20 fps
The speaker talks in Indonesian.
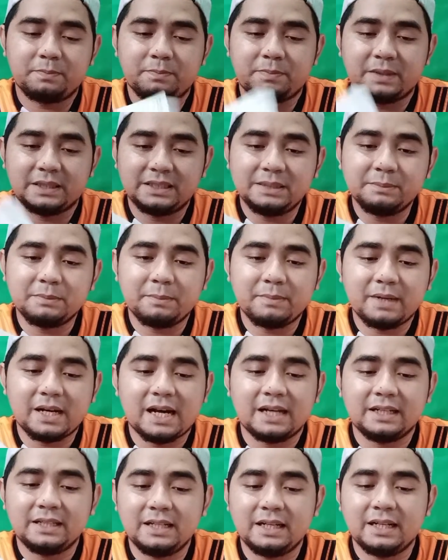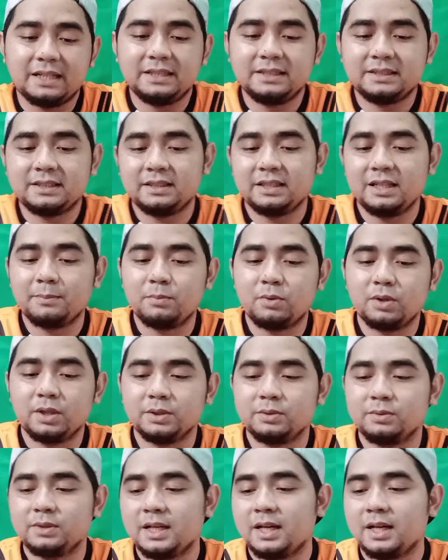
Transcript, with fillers: pasti memang ada lah di setiap box itu.